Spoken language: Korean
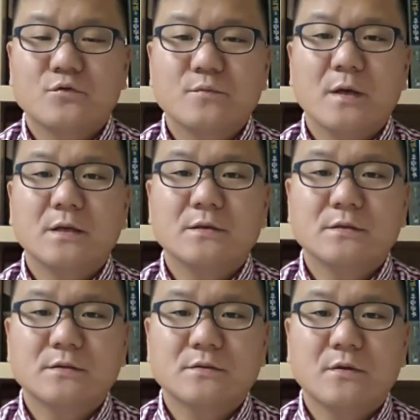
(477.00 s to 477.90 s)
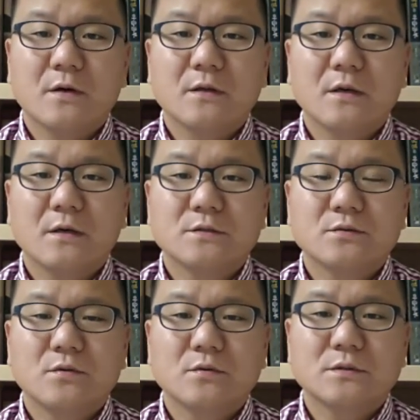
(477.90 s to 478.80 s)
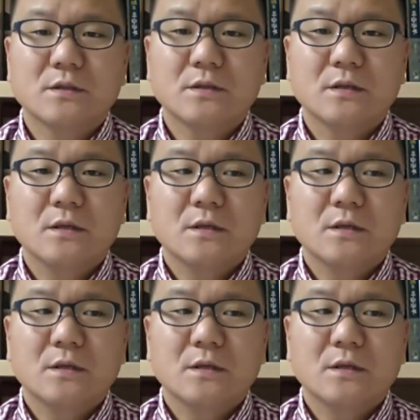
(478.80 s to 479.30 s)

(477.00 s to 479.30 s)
수맥이 흐르는 것 같아가지고 이제